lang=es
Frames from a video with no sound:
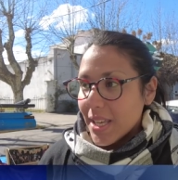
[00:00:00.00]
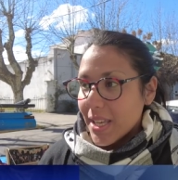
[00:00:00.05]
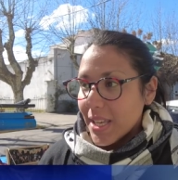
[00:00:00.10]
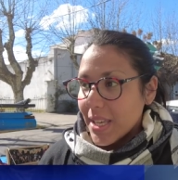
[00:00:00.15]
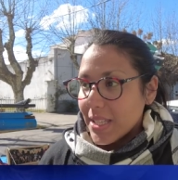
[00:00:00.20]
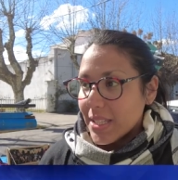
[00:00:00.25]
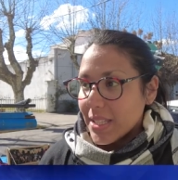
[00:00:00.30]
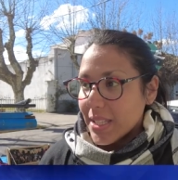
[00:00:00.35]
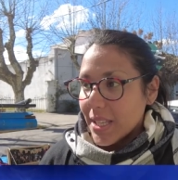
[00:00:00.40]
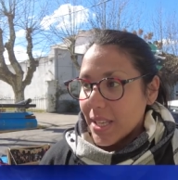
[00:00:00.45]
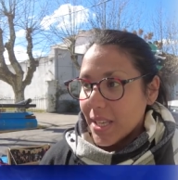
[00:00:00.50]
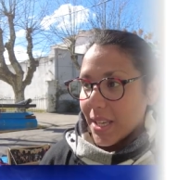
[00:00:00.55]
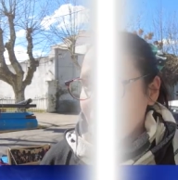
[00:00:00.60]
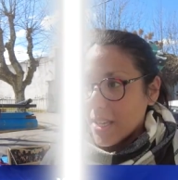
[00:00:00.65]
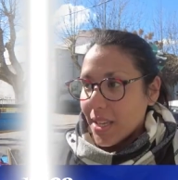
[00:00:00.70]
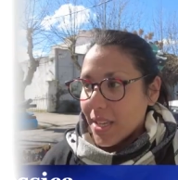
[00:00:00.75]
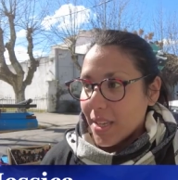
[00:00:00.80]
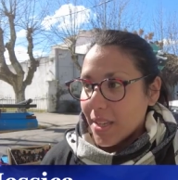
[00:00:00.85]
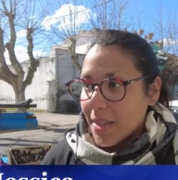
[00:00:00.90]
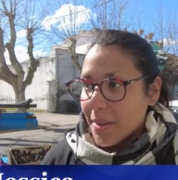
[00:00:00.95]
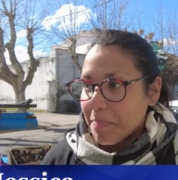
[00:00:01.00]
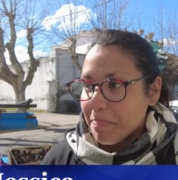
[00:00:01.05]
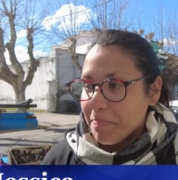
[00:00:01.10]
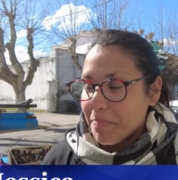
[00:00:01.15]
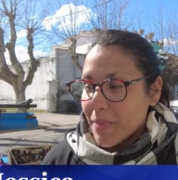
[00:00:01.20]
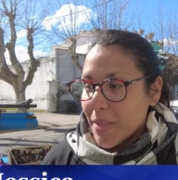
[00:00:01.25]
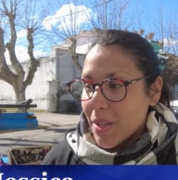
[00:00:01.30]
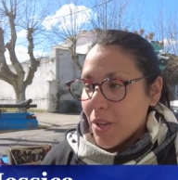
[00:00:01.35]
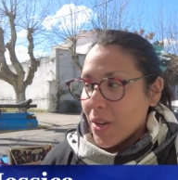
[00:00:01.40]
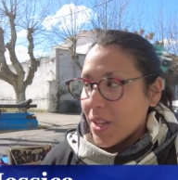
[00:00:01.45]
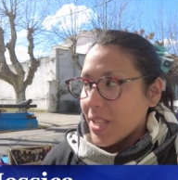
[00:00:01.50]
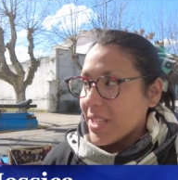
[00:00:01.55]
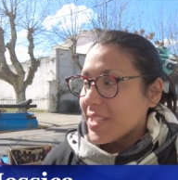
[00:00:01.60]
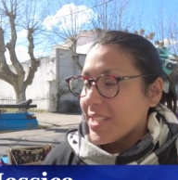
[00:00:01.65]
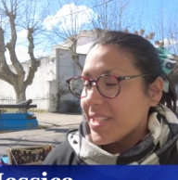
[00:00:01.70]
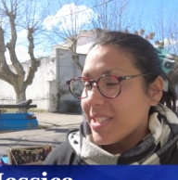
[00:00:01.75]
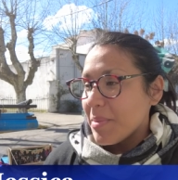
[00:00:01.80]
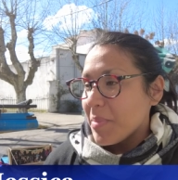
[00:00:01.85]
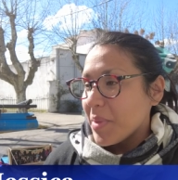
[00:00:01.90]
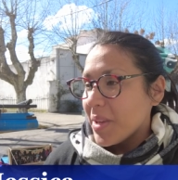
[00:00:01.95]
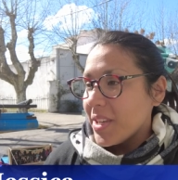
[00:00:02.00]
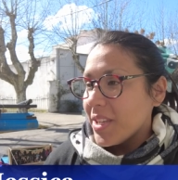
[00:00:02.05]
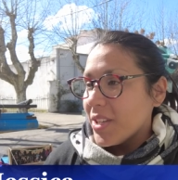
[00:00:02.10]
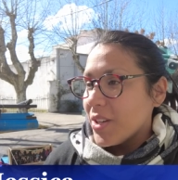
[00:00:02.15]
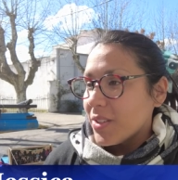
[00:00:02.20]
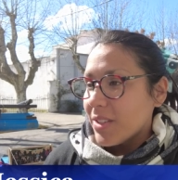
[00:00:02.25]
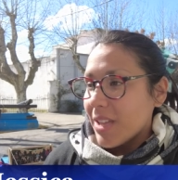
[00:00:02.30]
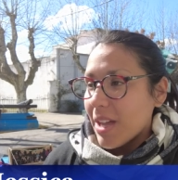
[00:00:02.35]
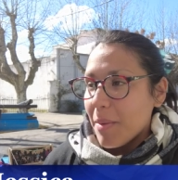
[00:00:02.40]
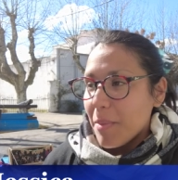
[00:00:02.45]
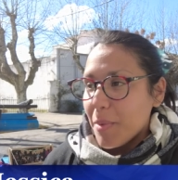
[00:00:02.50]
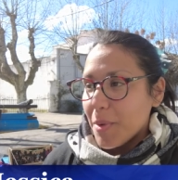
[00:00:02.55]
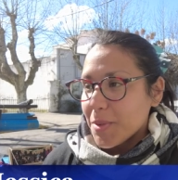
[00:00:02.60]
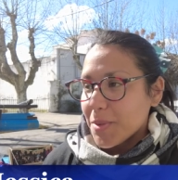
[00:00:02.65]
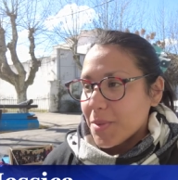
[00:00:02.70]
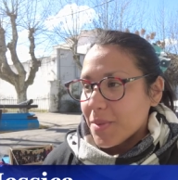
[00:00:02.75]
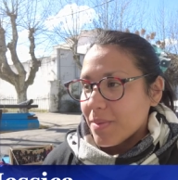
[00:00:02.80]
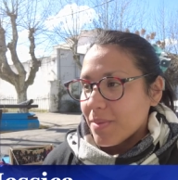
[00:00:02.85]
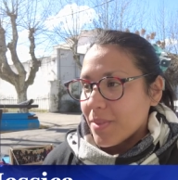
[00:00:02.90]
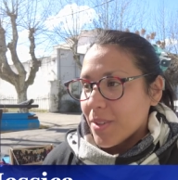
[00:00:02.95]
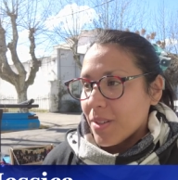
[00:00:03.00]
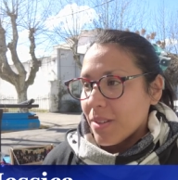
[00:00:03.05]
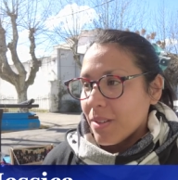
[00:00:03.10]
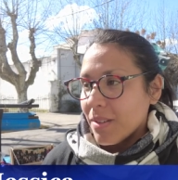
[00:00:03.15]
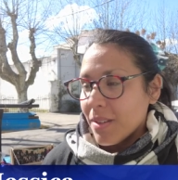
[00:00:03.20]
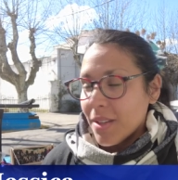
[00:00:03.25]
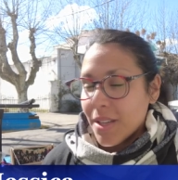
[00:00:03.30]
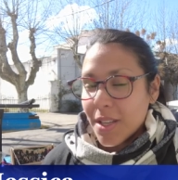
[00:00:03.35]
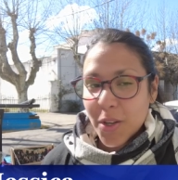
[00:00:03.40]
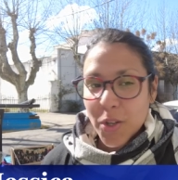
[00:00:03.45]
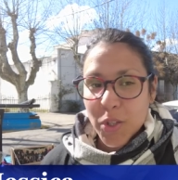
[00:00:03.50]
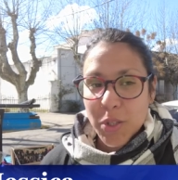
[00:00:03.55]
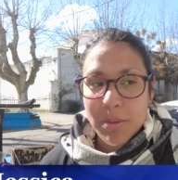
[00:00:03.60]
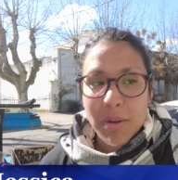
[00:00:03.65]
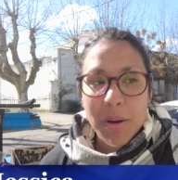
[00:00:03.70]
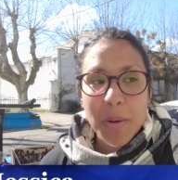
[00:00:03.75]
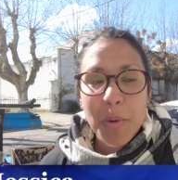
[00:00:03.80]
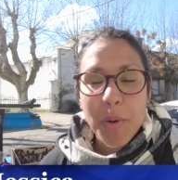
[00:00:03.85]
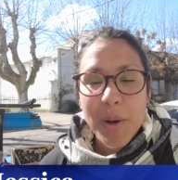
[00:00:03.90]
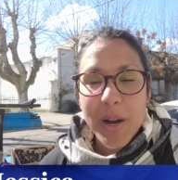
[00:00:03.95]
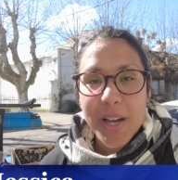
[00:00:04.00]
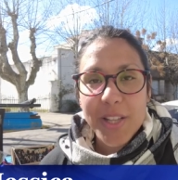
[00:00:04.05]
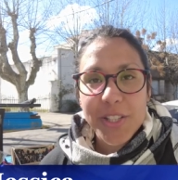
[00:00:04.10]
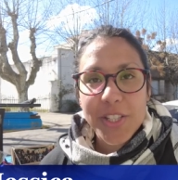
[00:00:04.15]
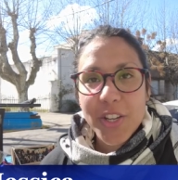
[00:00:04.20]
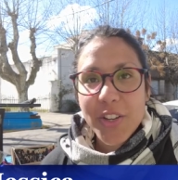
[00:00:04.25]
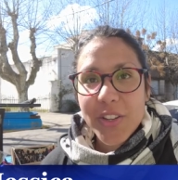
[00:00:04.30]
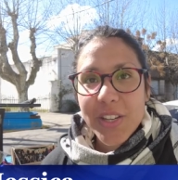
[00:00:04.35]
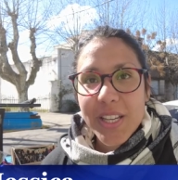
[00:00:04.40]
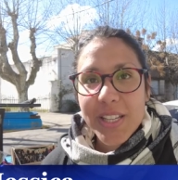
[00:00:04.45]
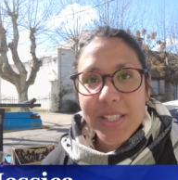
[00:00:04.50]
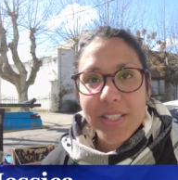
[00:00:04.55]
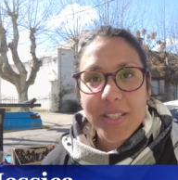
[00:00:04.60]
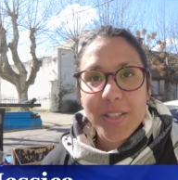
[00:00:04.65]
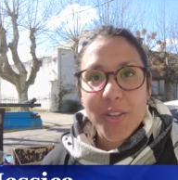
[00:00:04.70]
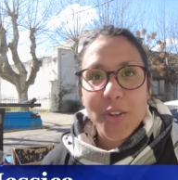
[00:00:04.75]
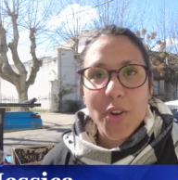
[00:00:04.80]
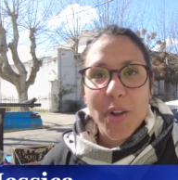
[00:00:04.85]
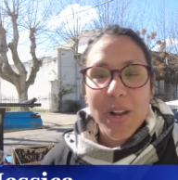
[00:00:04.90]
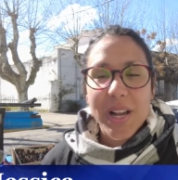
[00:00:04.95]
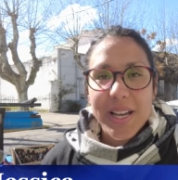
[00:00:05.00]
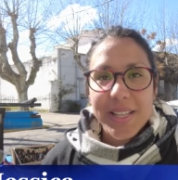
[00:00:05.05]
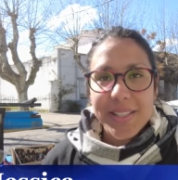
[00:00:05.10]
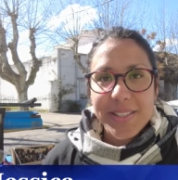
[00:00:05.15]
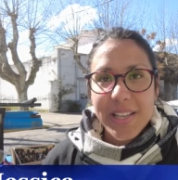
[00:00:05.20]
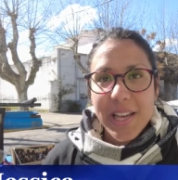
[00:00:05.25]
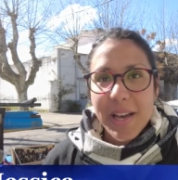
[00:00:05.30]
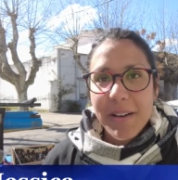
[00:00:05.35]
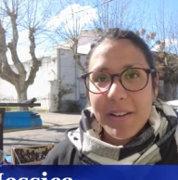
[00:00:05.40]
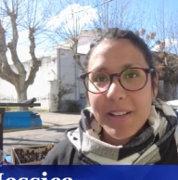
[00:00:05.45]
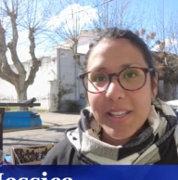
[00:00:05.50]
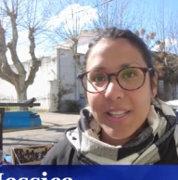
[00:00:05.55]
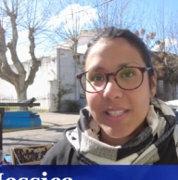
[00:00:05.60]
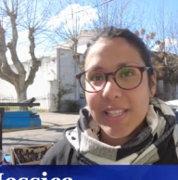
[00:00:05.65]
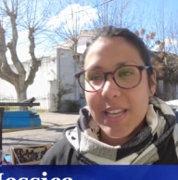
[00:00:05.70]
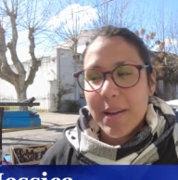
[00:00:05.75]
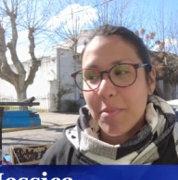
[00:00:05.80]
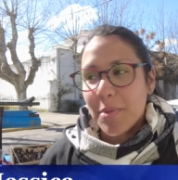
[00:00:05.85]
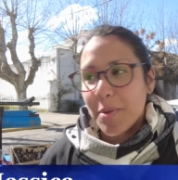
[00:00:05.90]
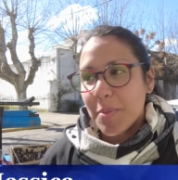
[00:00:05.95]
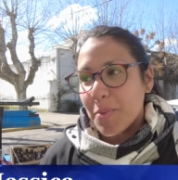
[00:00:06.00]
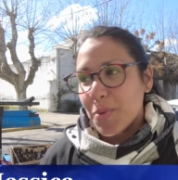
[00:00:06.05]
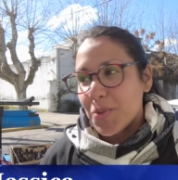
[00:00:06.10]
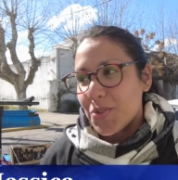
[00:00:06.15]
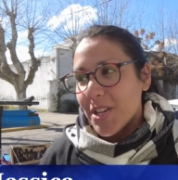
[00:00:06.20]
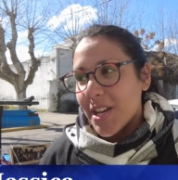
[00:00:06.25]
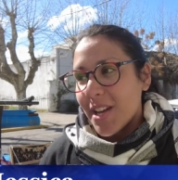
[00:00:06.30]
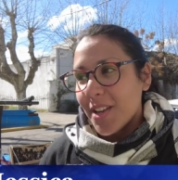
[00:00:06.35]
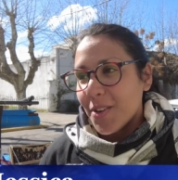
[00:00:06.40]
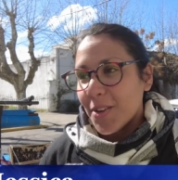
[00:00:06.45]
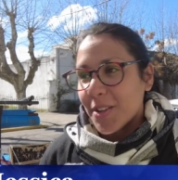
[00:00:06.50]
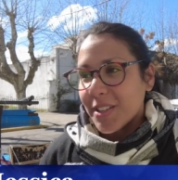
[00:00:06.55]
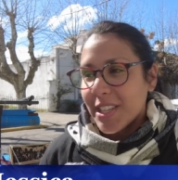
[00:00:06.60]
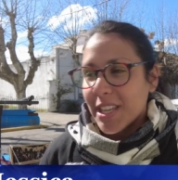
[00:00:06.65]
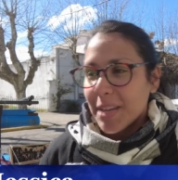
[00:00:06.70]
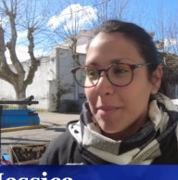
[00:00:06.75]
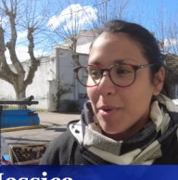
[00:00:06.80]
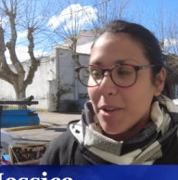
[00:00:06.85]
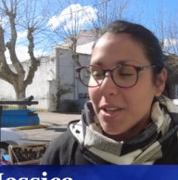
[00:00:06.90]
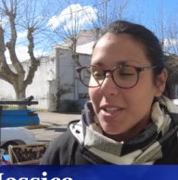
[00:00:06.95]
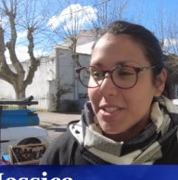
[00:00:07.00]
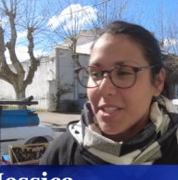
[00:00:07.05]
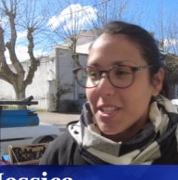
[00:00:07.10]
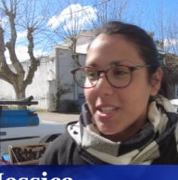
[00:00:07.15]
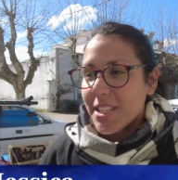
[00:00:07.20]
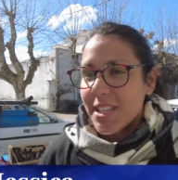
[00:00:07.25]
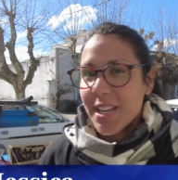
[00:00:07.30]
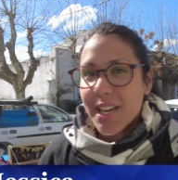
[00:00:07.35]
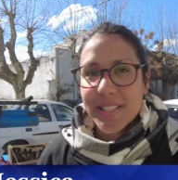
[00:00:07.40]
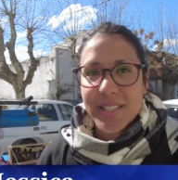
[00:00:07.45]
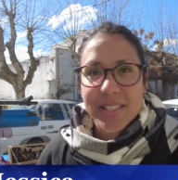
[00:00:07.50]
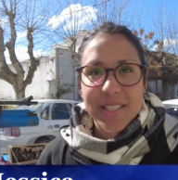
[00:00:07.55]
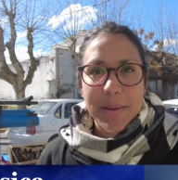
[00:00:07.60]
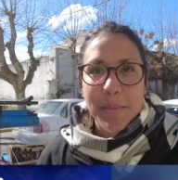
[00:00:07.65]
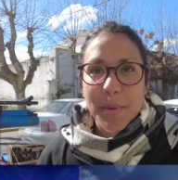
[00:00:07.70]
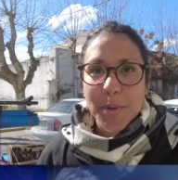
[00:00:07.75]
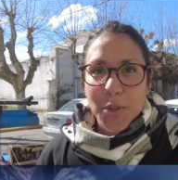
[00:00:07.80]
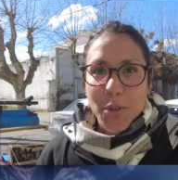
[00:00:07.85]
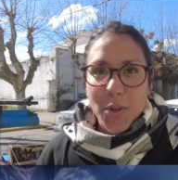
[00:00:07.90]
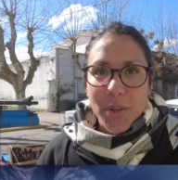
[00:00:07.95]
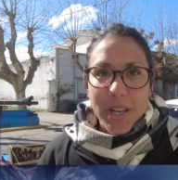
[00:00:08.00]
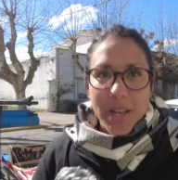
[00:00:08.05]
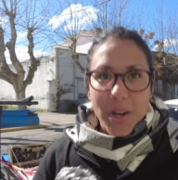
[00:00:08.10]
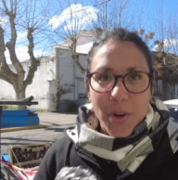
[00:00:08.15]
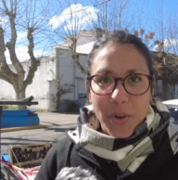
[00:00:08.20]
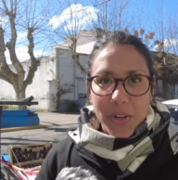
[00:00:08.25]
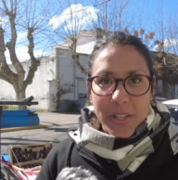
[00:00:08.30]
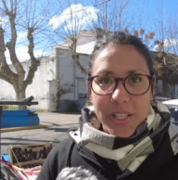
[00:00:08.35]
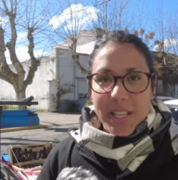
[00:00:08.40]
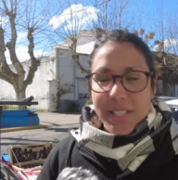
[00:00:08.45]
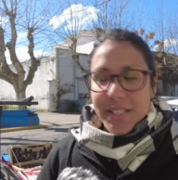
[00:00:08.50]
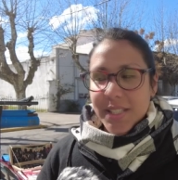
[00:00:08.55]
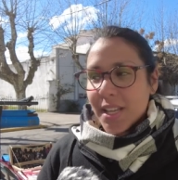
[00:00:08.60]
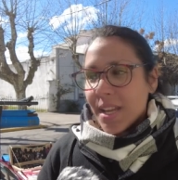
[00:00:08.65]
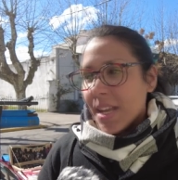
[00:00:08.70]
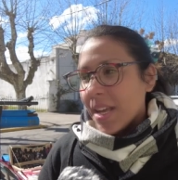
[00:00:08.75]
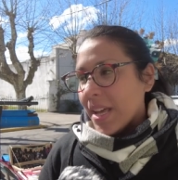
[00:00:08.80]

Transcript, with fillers: Este, lo que dice siempre Nico, estábamos eh, nos tomábamos vacaciones y no nos alcanzaba y decíamos, pucha, nos, tenemos 15 días, hacíamos todas las corridas